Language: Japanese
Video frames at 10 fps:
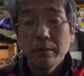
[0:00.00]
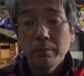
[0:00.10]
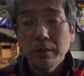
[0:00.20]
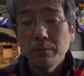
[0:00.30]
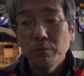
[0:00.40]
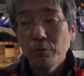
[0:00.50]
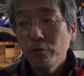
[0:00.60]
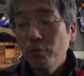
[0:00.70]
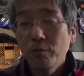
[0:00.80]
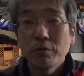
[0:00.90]
まあでも
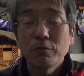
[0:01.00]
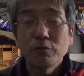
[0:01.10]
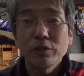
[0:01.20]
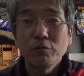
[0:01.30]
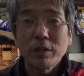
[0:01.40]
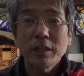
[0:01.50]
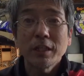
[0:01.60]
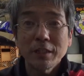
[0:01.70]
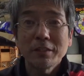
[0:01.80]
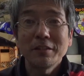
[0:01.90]
もう今年で終わりか
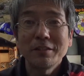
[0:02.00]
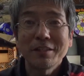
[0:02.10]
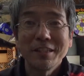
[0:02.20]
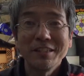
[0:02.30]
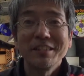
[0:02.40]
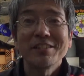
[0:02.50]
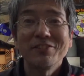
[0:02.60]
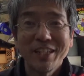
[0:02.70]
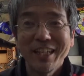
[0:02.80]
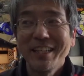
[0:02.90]
なって感じです
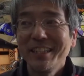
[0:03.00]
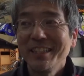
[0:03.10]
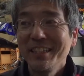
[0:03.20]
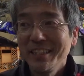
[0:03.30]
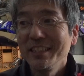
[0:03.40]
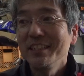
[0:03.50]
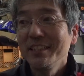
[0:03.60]
よね、うん、